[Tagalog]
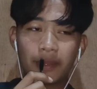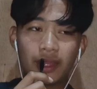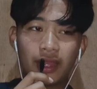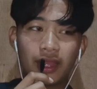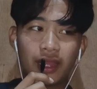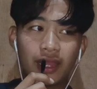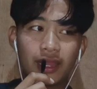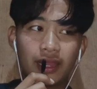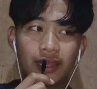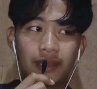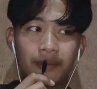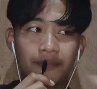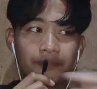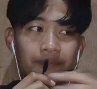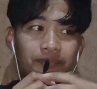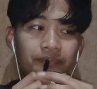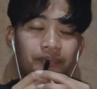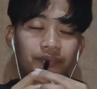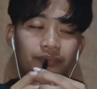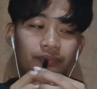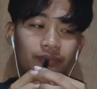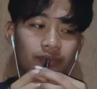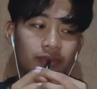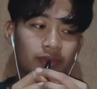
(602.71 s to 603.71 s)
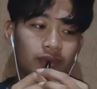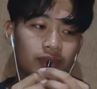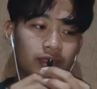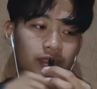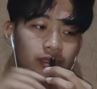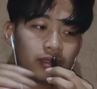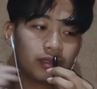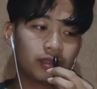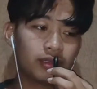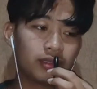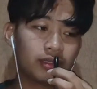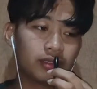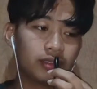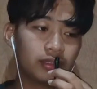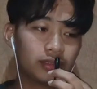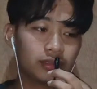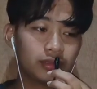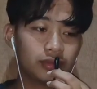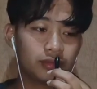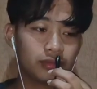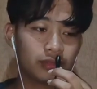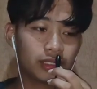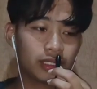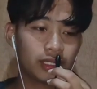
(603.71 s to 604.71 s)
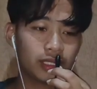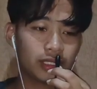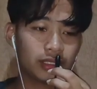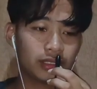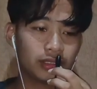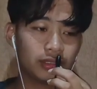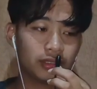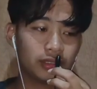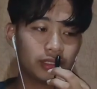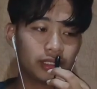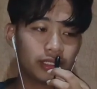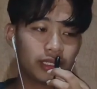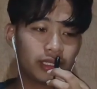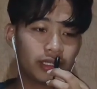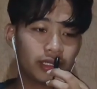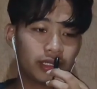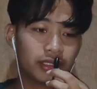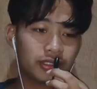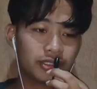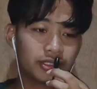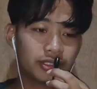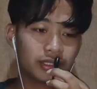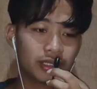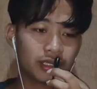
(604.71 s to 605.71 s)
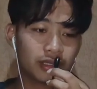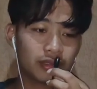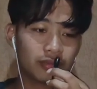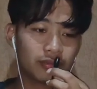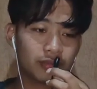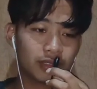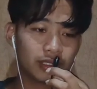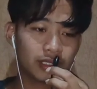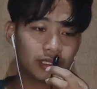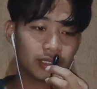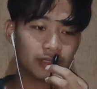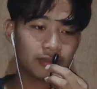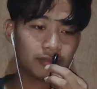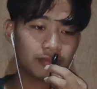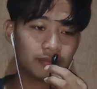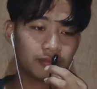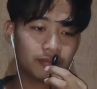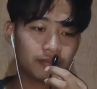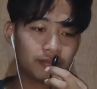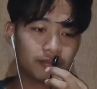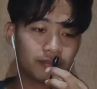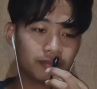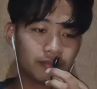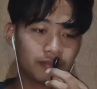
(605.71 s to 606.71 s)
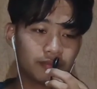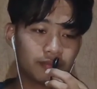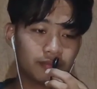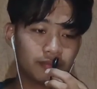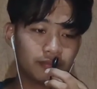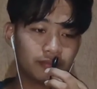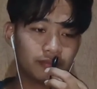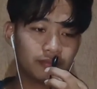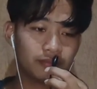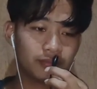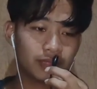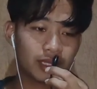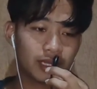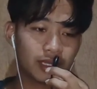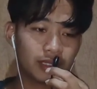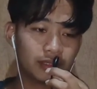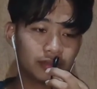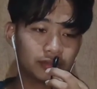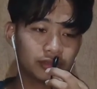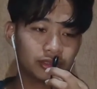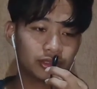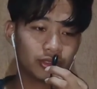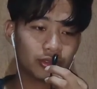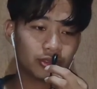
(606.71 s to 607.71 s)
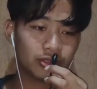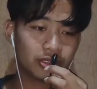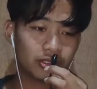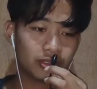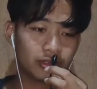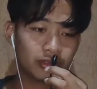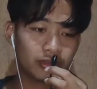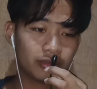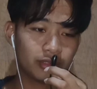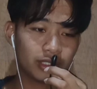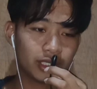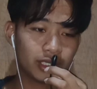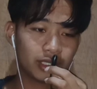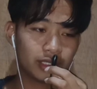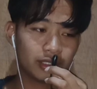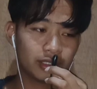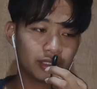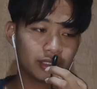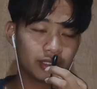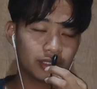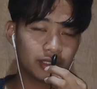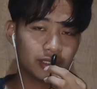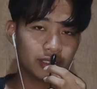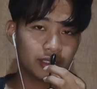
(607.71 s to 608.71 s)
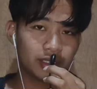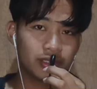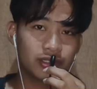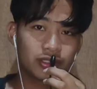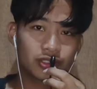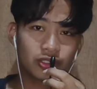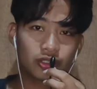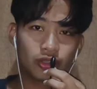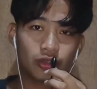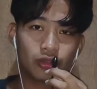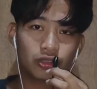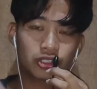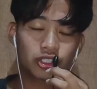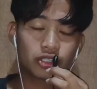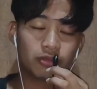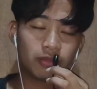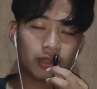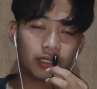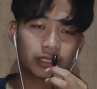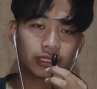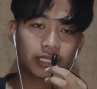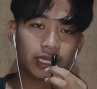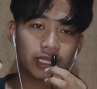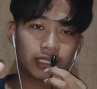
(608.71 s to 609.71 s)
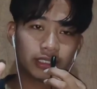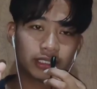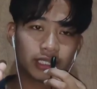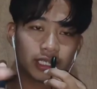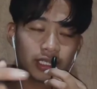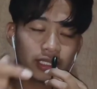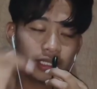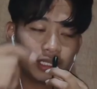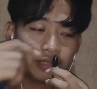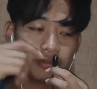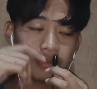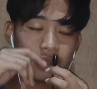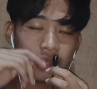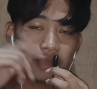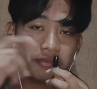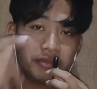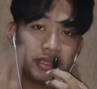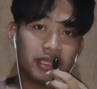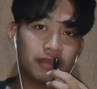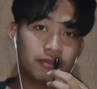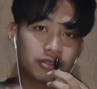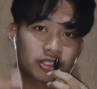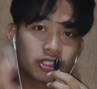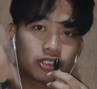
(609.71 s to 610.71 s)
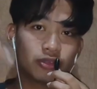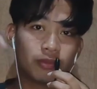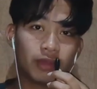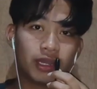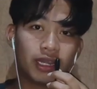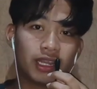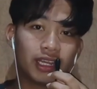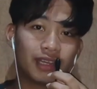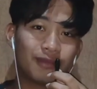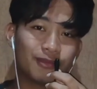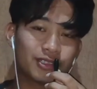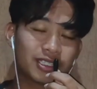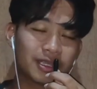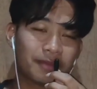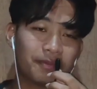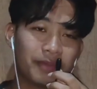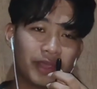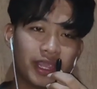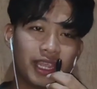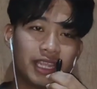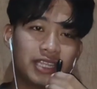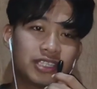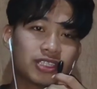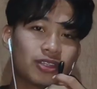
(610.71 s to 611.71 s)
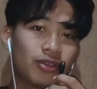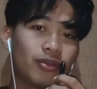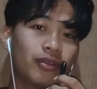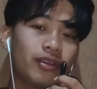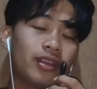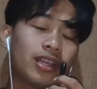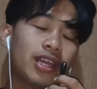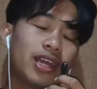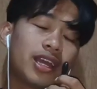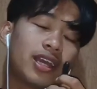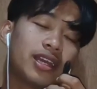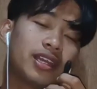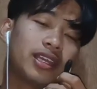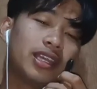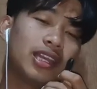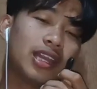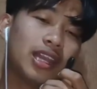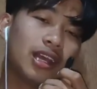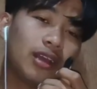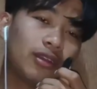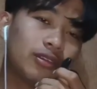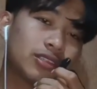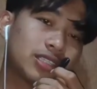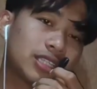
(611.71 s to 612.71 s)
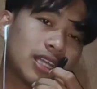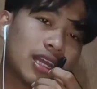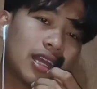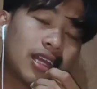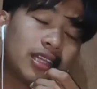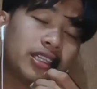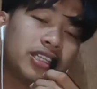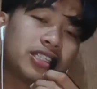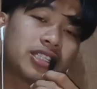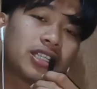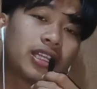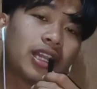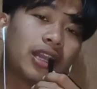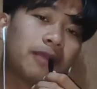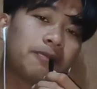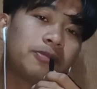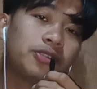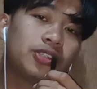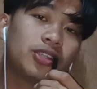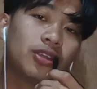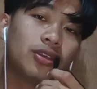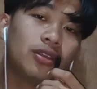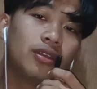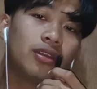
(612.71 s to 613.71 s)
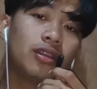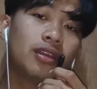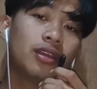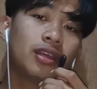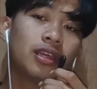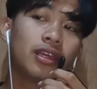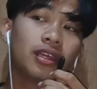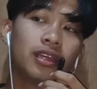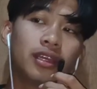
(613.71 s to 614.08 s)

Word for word: pang uh, oh god, nakikringe na ako mga mga Jojo Loya. So gusto mag-tag dyan ng mga memes, duman lang kamo sa page. So ila, ilalag ko sa description.